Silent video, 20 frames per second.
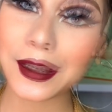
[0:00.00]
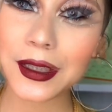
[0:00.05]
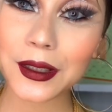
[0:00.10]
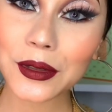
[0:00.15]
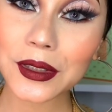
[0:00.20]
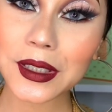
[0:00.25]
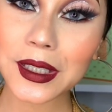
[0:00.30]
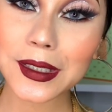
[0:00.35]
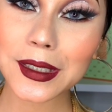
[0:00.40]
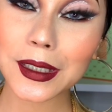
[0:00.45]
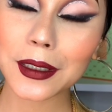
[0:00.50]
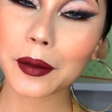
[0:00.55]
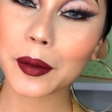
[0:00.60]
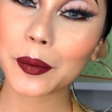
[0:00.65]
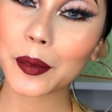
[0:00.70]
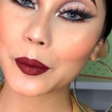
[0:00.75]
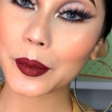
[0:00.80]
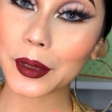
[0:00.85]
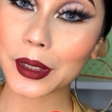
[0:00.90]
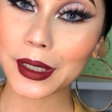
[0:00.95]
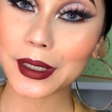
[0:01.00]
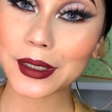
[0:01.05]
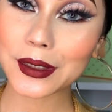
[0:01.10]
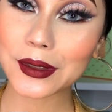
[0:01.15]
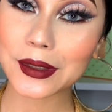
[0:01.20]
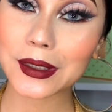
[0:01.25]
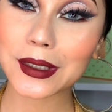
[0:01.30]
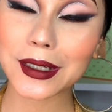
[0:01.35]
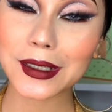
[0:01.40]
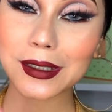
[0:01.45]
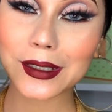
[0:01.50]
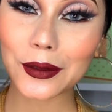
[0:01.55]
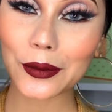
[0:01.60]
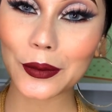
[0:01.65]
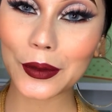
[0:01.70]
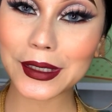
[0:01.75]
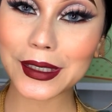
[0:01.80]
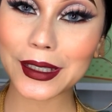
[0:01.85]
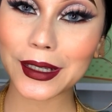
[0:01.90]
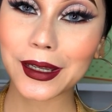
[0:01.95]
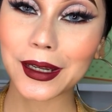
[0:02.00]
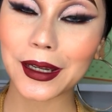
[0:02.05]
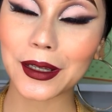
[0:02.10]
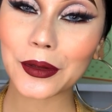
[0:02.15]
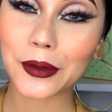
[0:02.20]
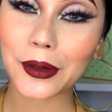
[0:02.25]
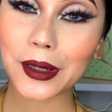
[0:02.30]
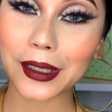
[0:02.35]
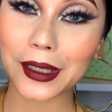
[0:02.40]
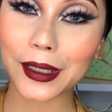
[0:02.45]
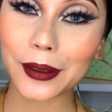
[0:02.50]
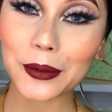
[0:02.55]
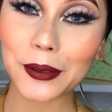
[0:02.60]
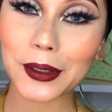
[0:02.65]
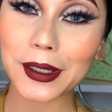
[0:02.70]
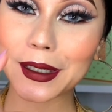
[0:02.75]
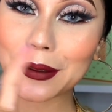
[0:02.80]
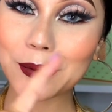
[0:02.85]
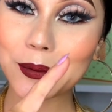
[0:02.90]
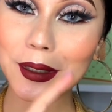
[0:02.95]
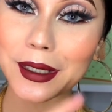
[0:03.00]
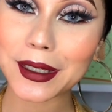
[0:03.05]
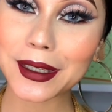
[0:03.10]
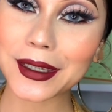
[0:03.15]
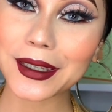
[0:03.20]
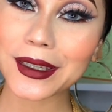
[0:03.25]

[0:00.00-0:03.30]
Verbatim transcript: Si gustan seguirme por mis redes sociales, se lo voy a estar dejando aquí, por aquí, por aquí.